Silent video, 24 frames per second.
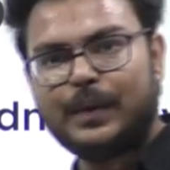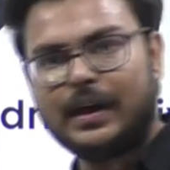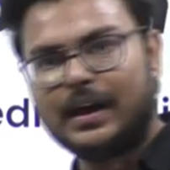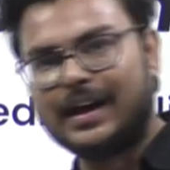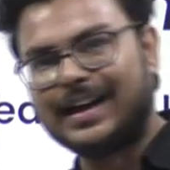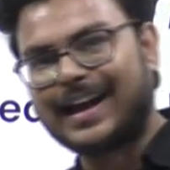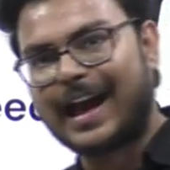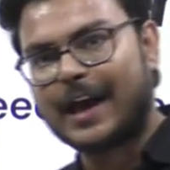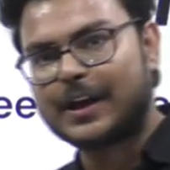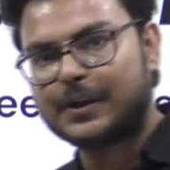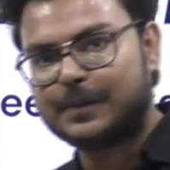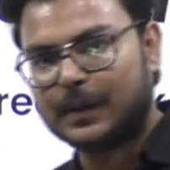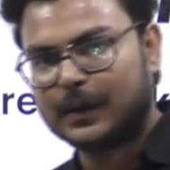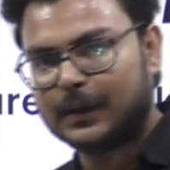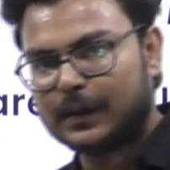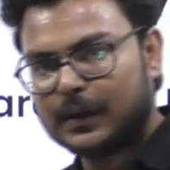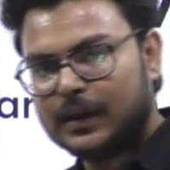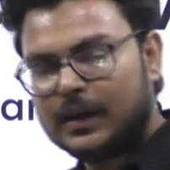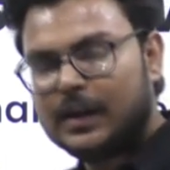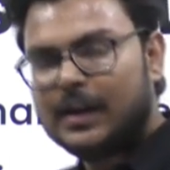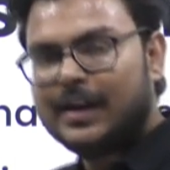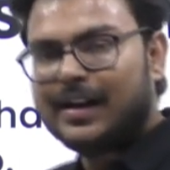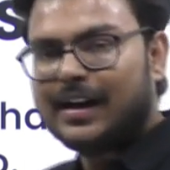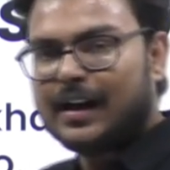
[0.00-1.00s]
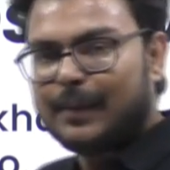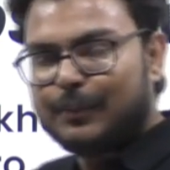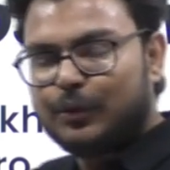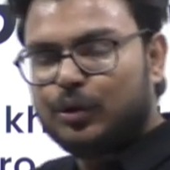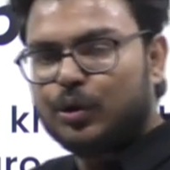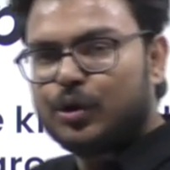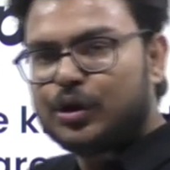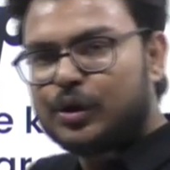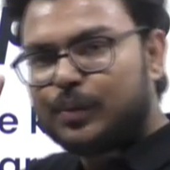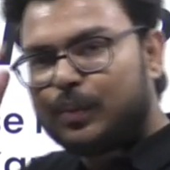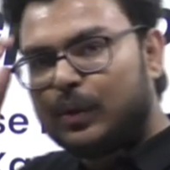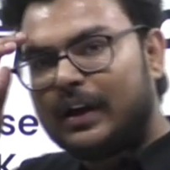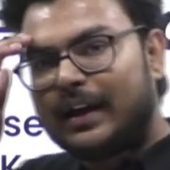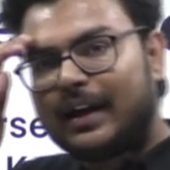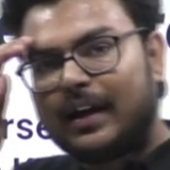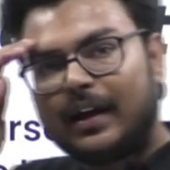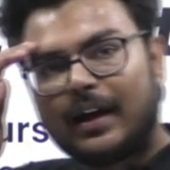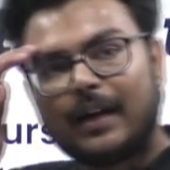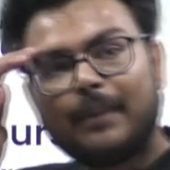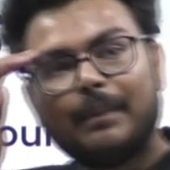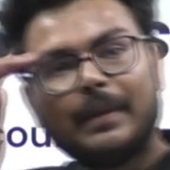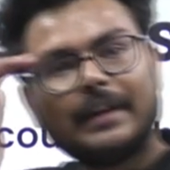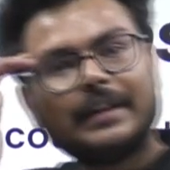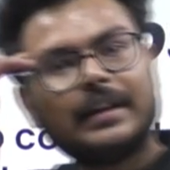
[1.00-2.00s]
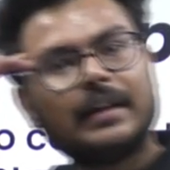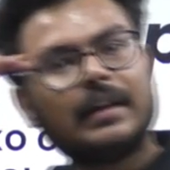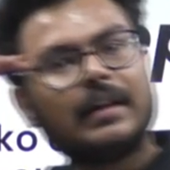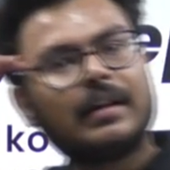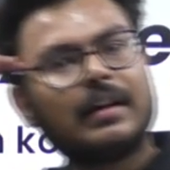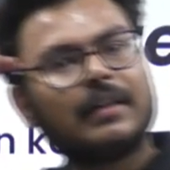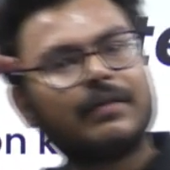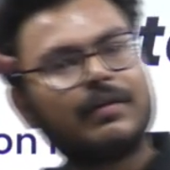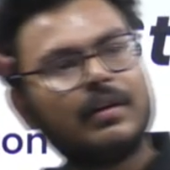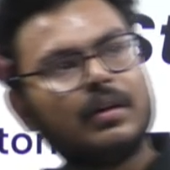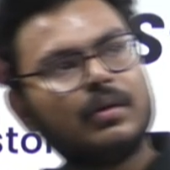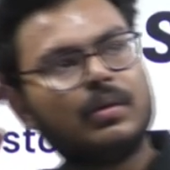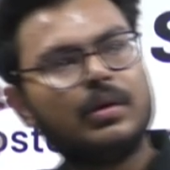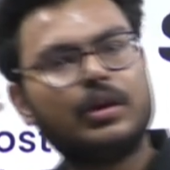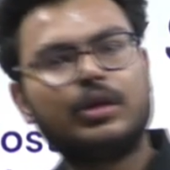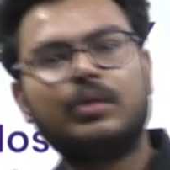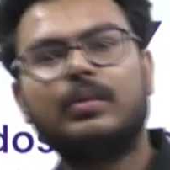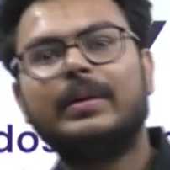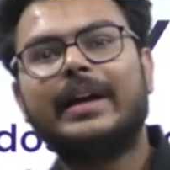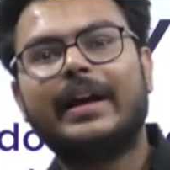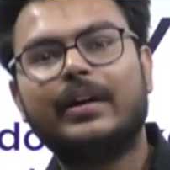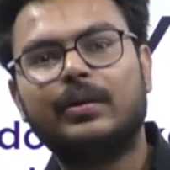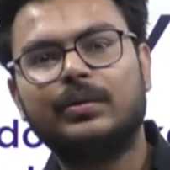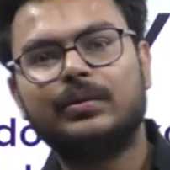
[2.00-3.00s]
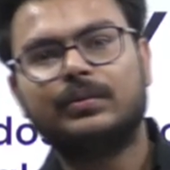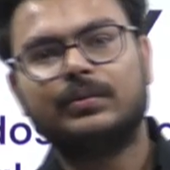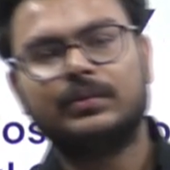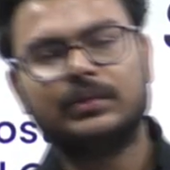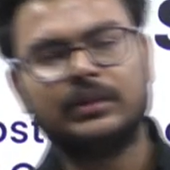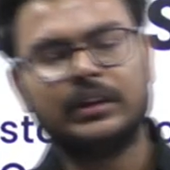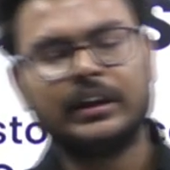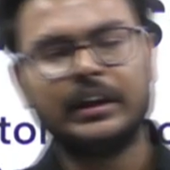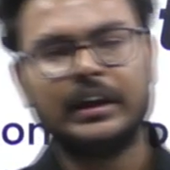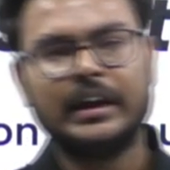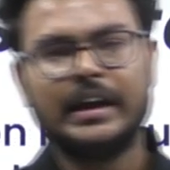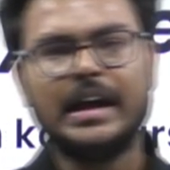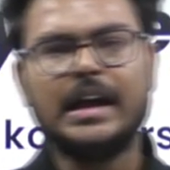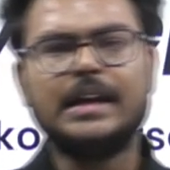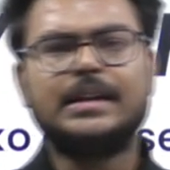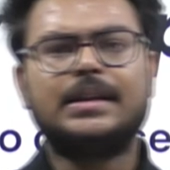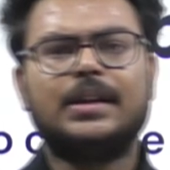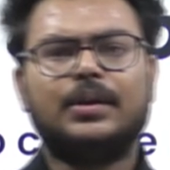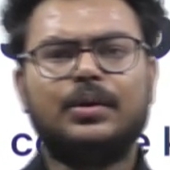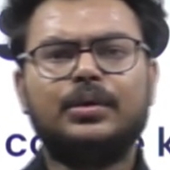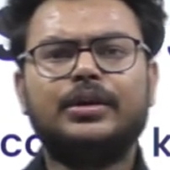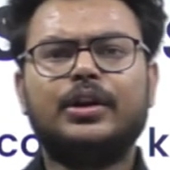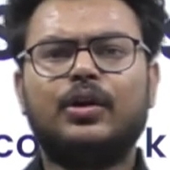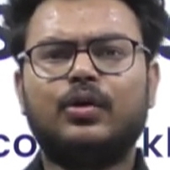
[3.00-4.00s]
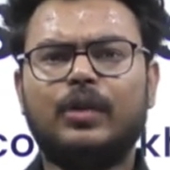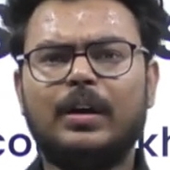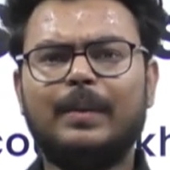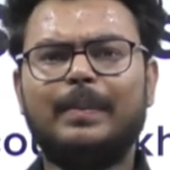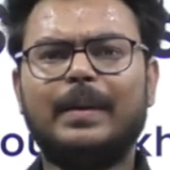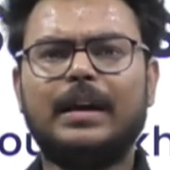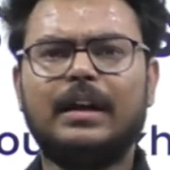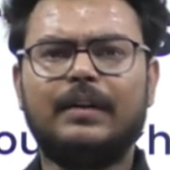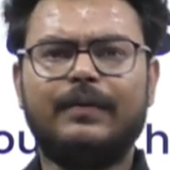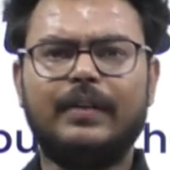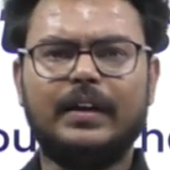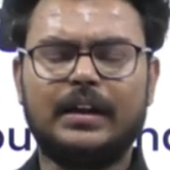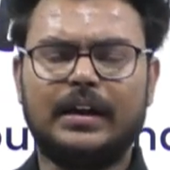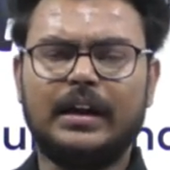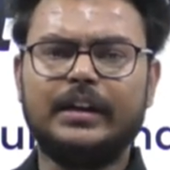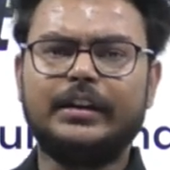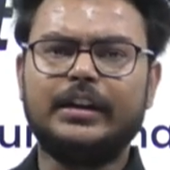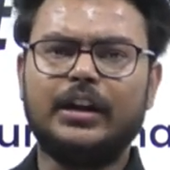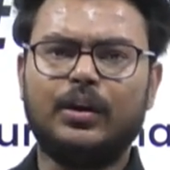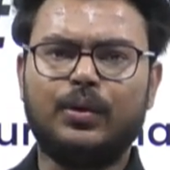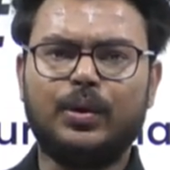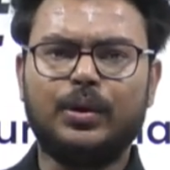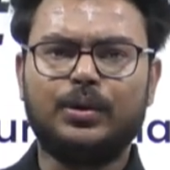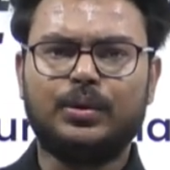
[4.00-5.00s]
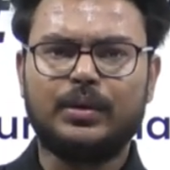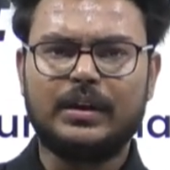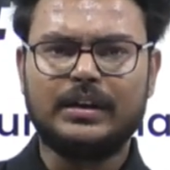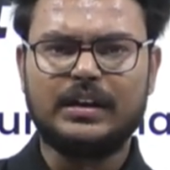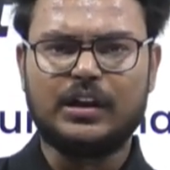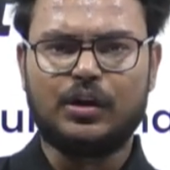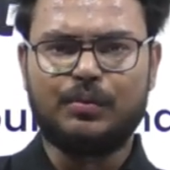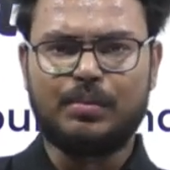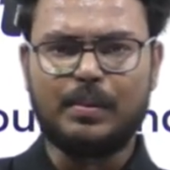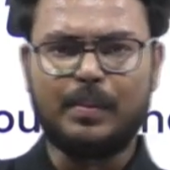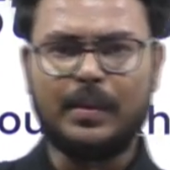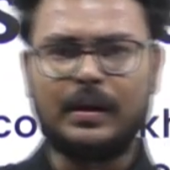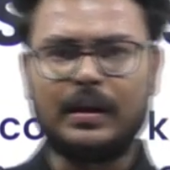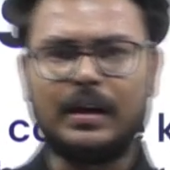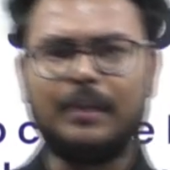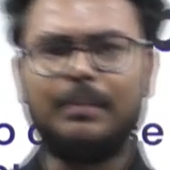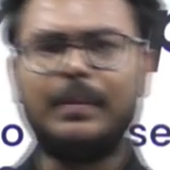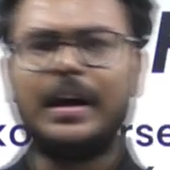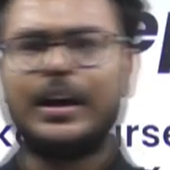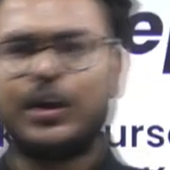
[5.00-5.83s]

रुपये का कैशबैक अब दोस्त बोले कि यार मैं तेरा रेफरल कोड क्यों डालूँ इससे तो तेरे को ही बेनिफिट है ना तेरे को ही तो हज़ार रुपये मिल रहे